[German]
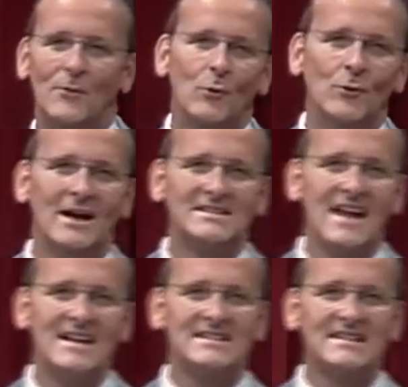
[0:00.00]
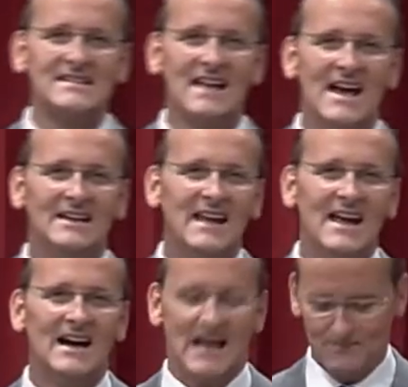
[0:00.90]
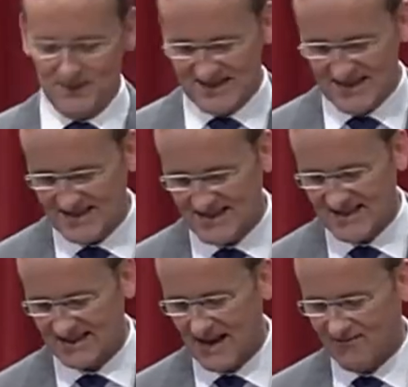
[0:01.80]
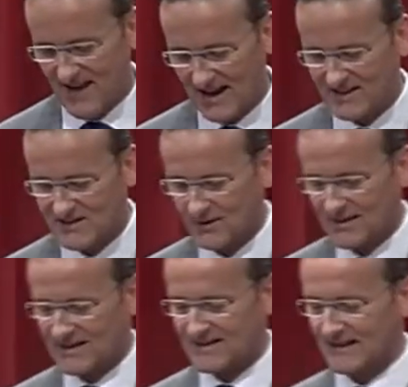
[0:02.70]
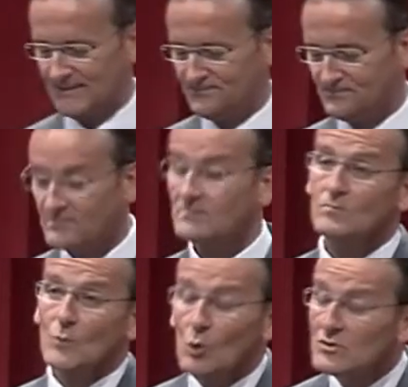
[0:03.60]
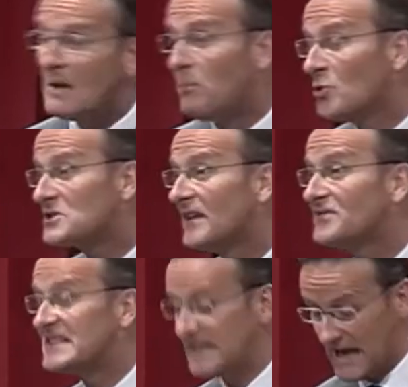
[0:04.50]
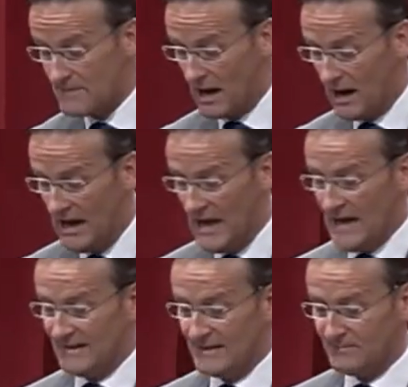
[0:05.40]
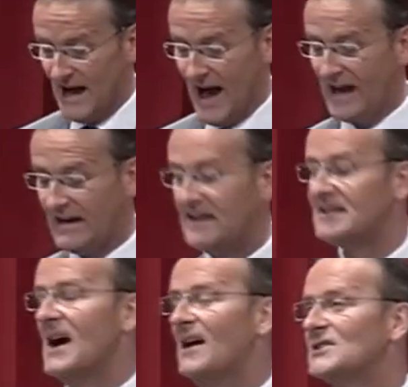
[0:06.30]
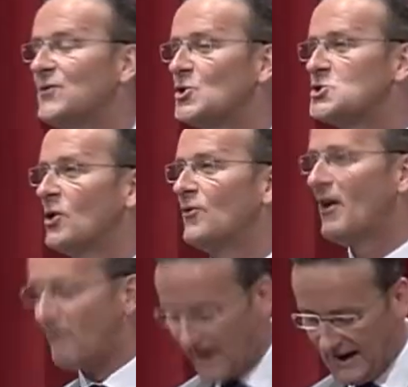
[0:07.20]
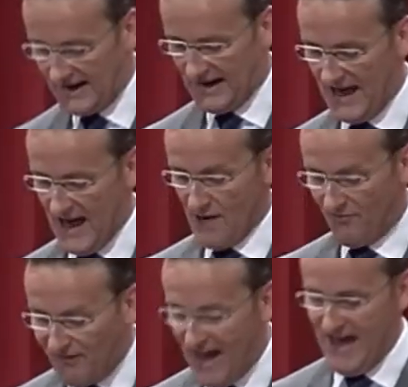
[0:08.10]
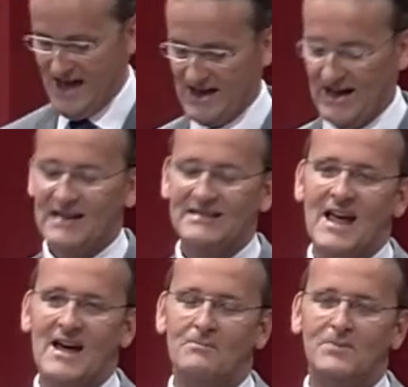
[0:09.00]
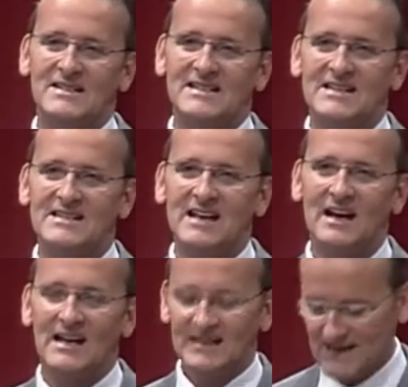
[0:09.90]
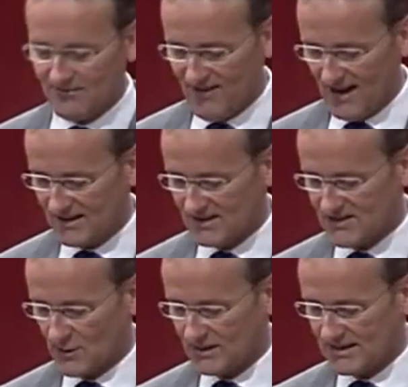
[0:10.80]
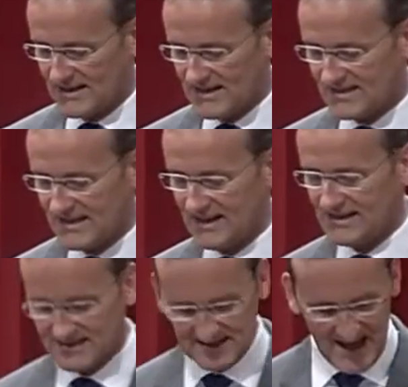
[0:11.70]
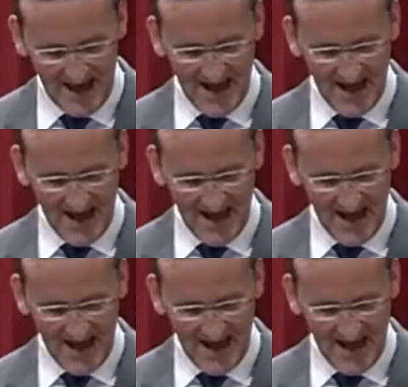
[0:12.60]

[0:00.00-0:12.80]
Nun als erstes der Besitzer der Werkzeugkiste. Unser Botschaftsthema nimmt ja eigentlich die Antwort schon vorweg, wer der Besitzer der Werkzeugkiste ist.